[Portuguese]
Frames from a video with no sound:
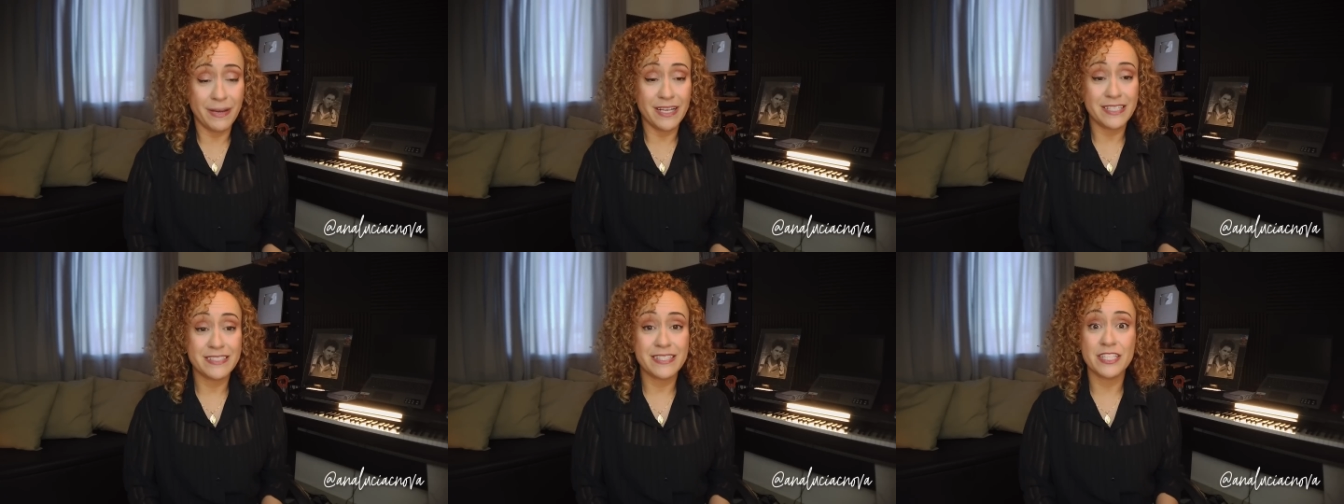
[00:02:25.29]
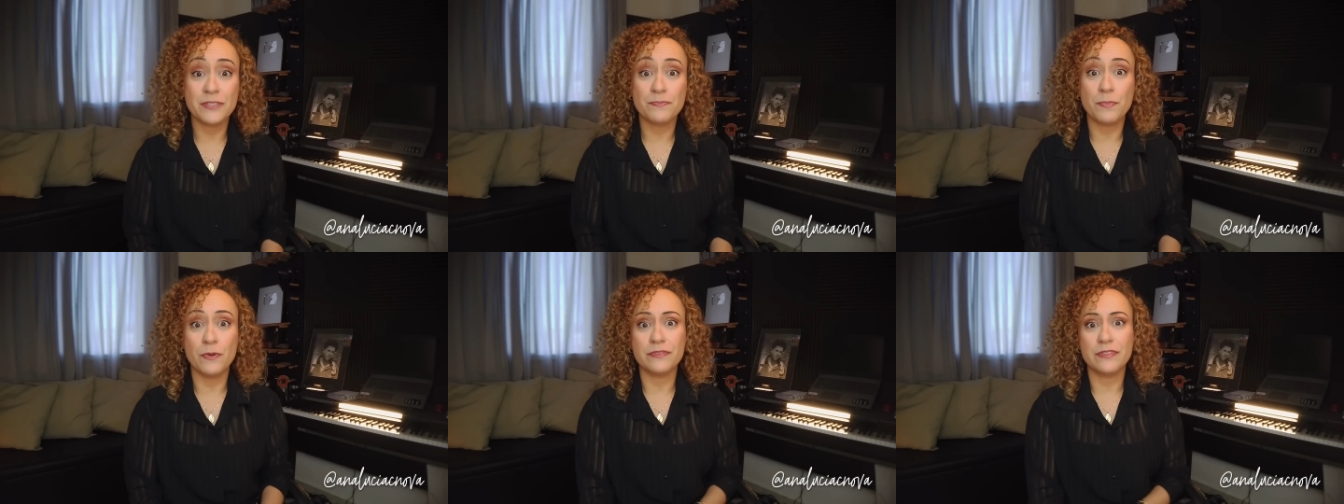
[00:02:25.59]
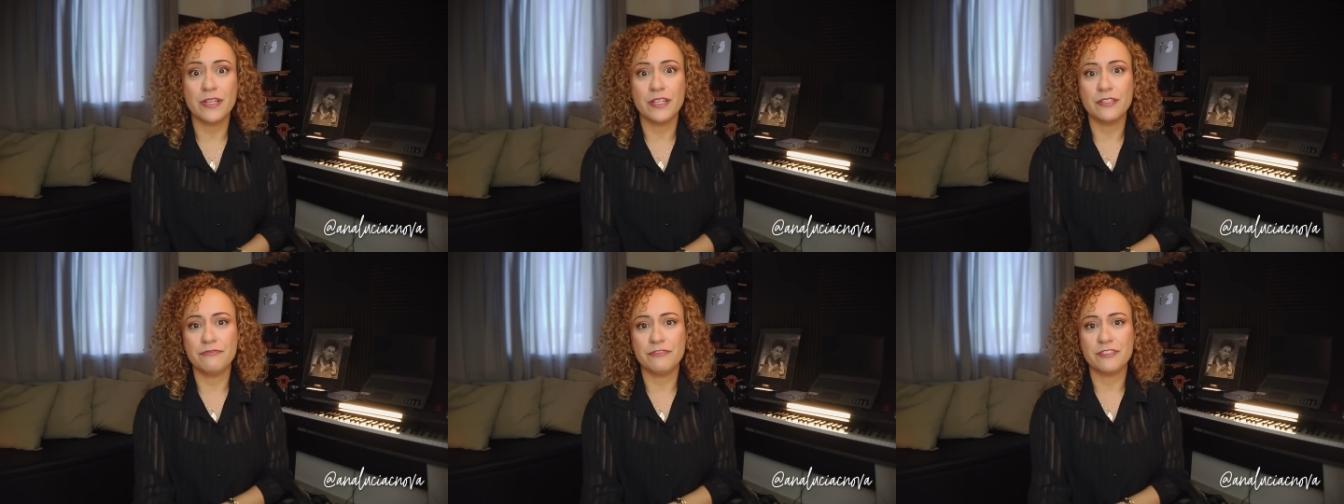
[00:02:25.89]
Mas
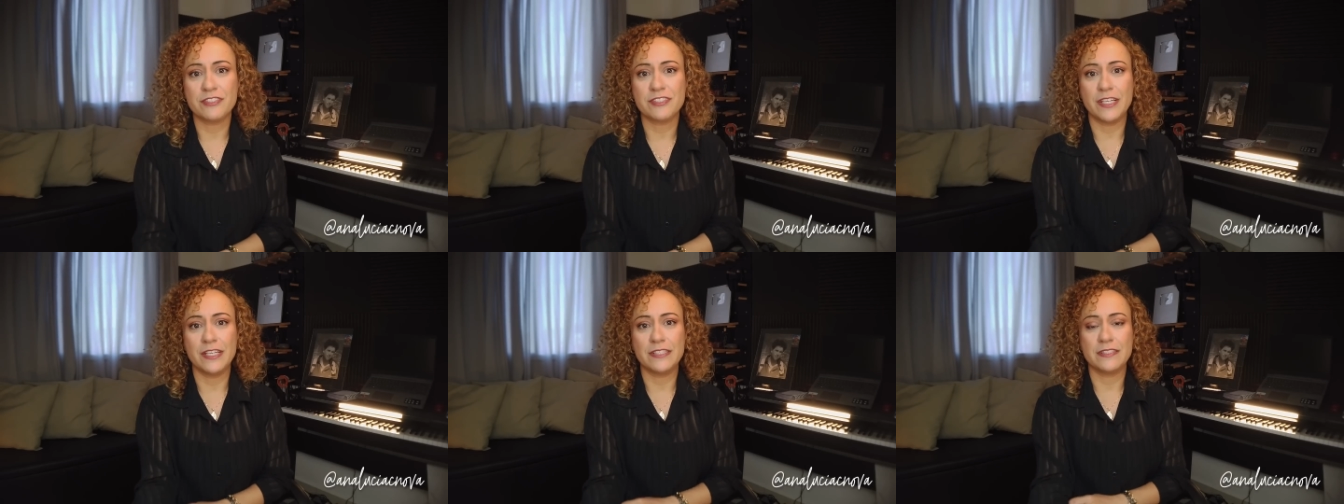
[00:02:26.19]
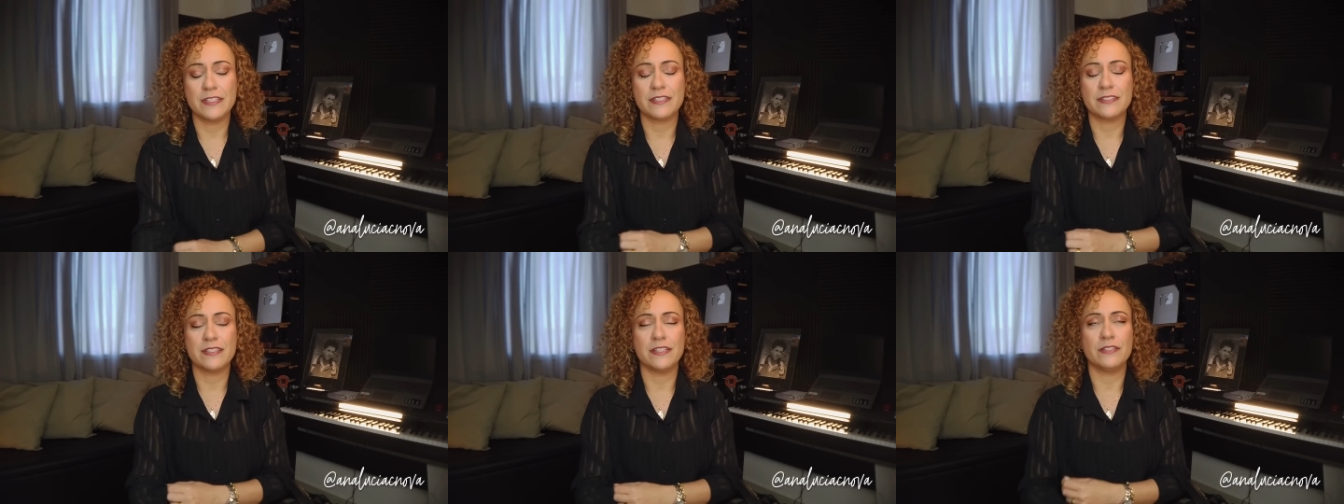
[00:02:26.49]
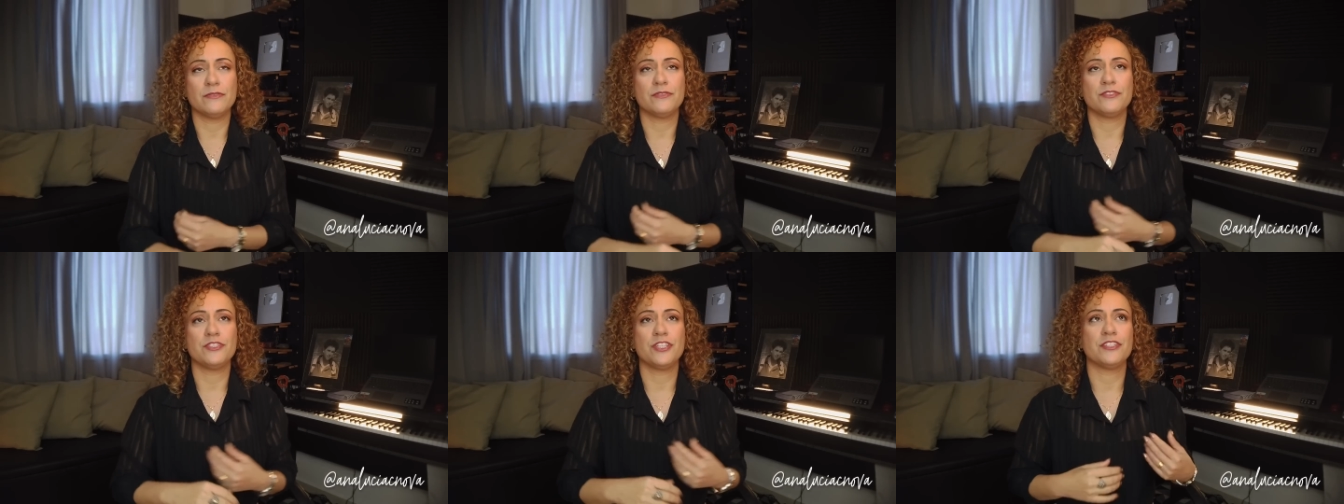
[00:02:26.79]
respondendo vocês
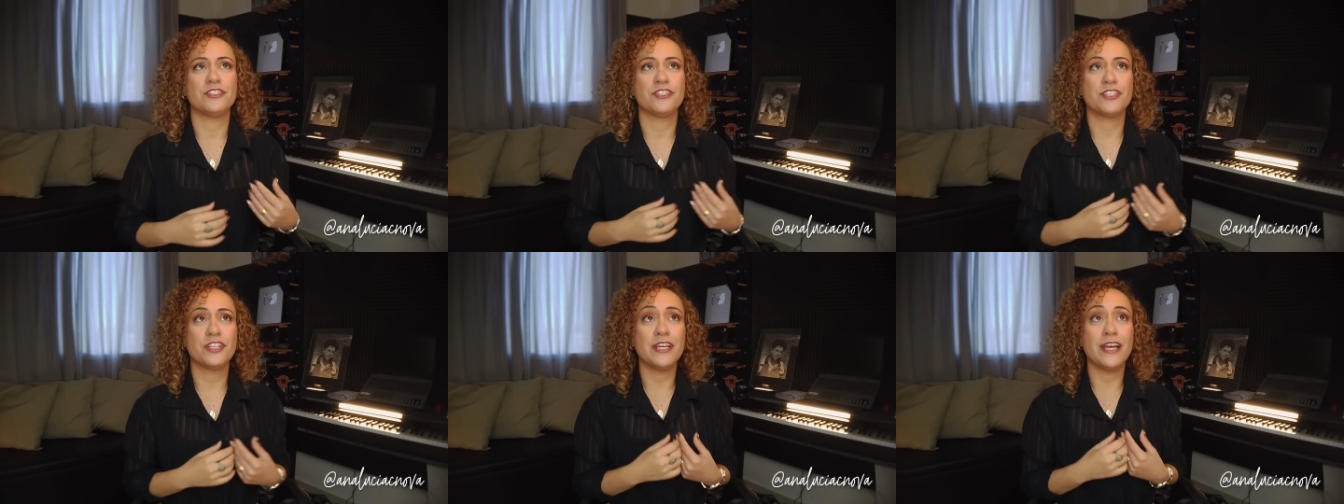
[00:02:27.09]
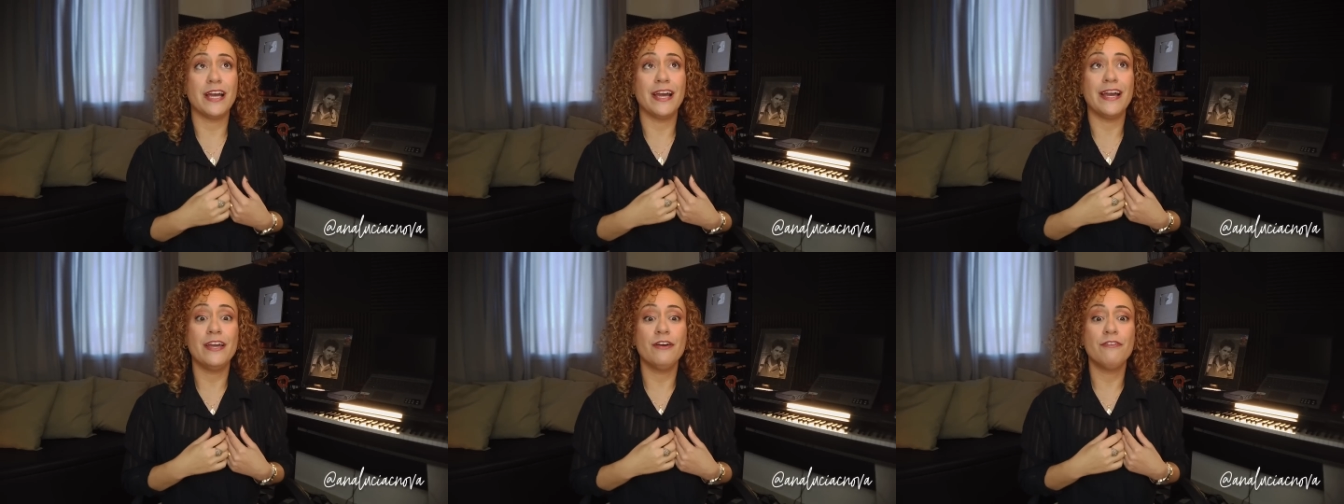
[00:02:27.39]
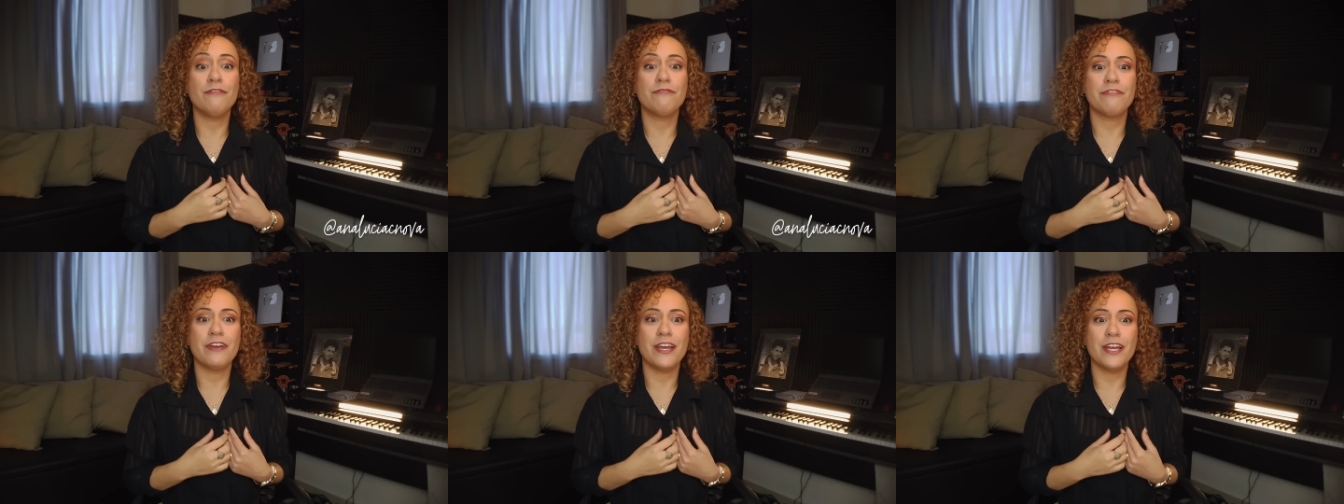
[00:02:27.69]
assim no dia a dia,
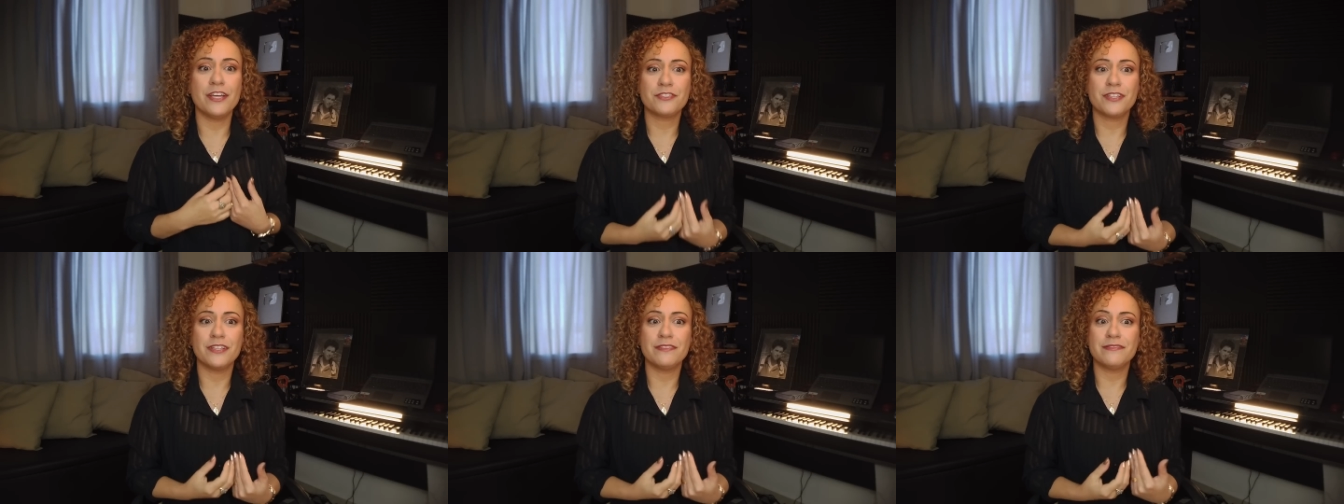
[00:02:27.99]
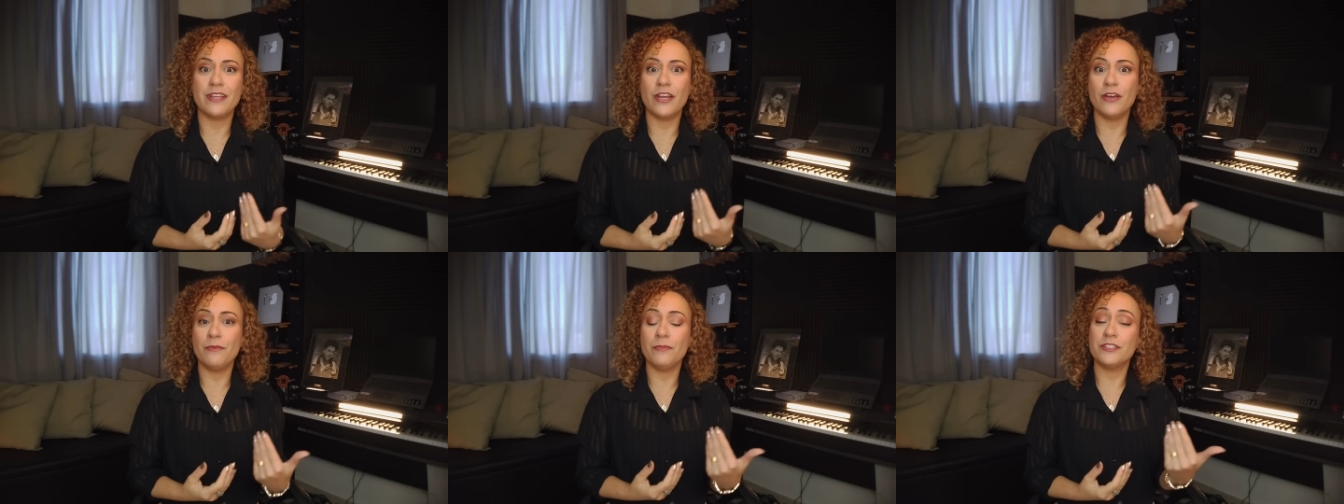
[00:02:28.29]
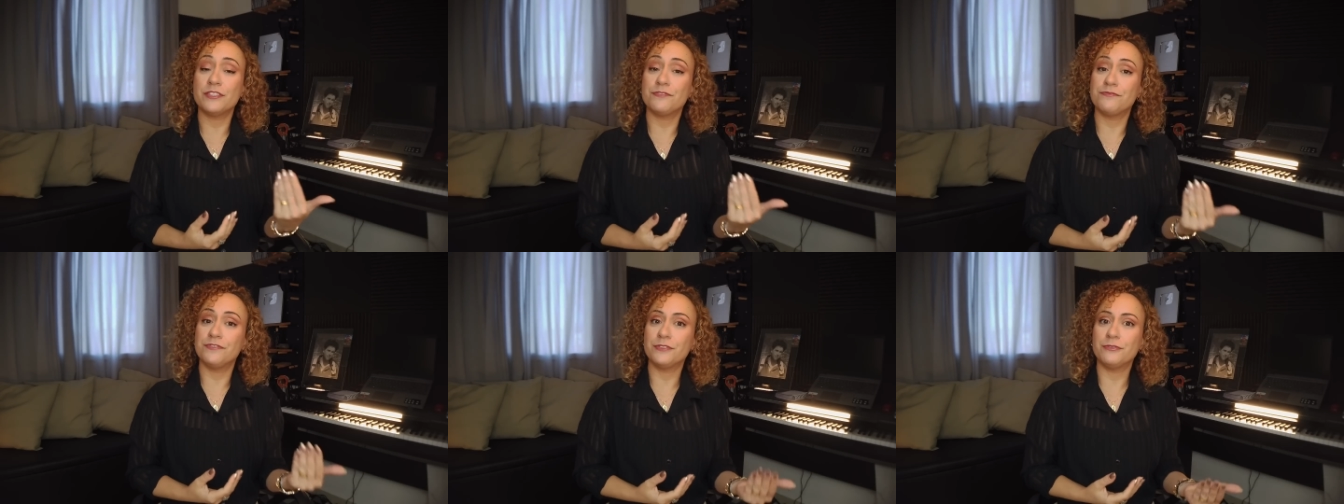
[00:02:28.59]
eu vejo que tem
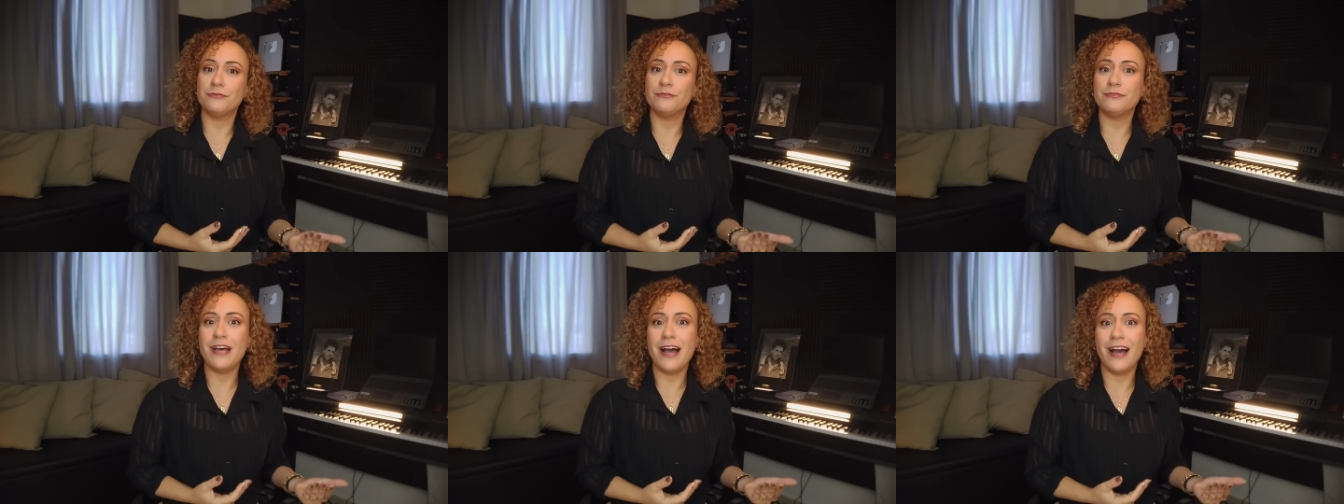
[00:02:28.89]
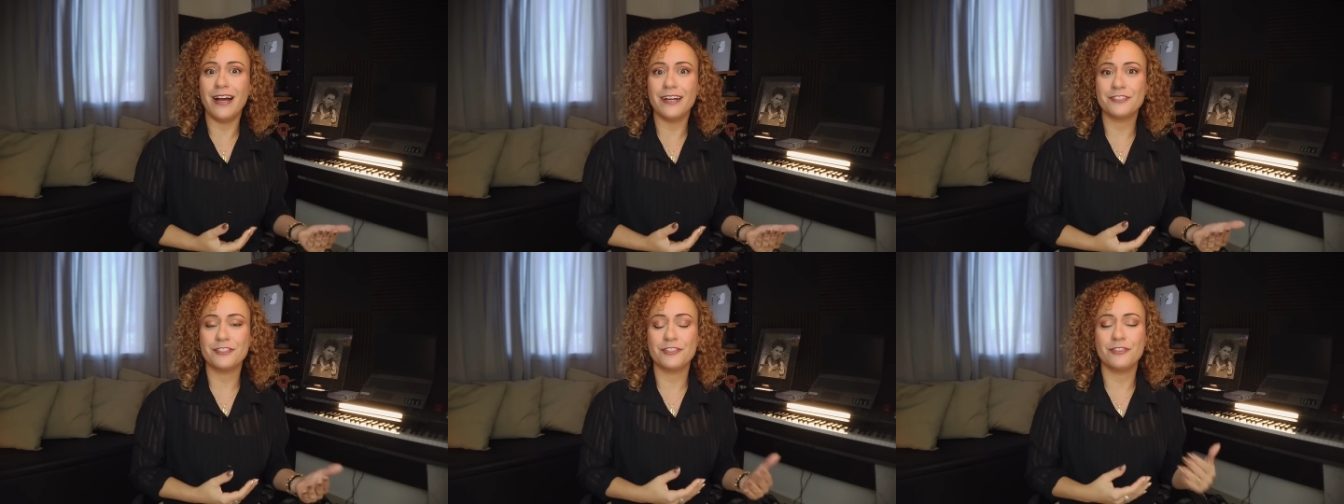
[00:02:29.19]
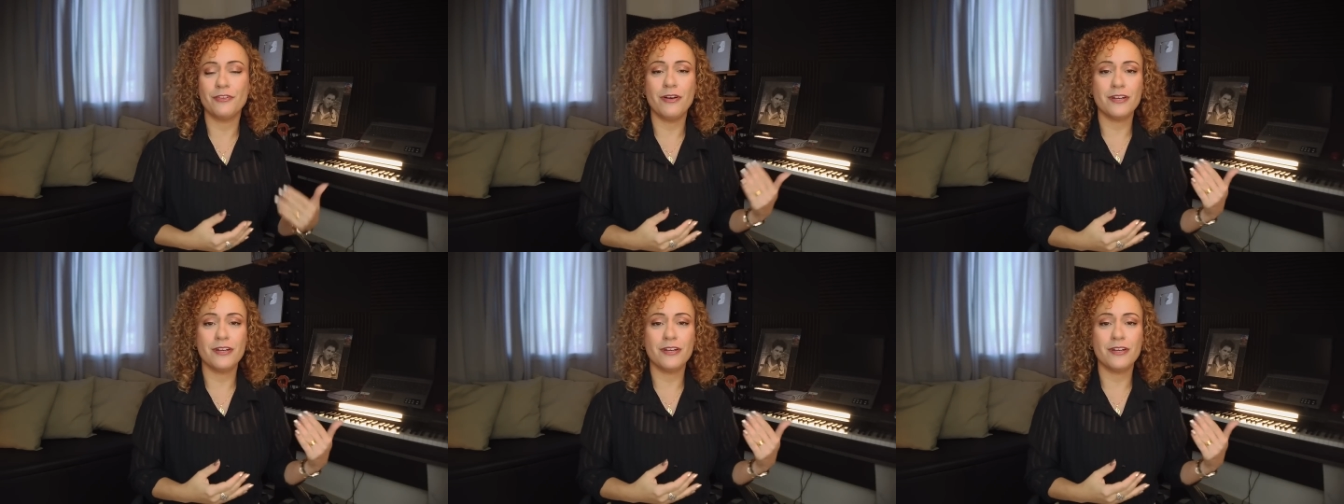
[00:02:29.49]
uma dificuldade.